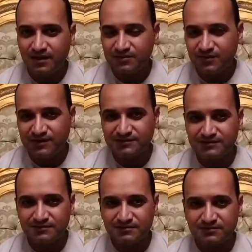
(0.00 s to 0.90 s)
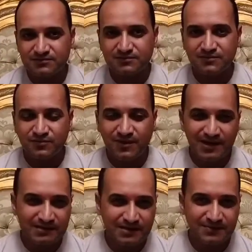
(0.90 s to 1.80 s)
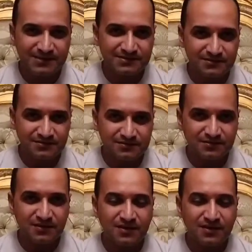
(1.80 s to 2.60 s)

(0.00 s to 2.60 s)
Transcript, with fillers: انواع كتير واحجام كتير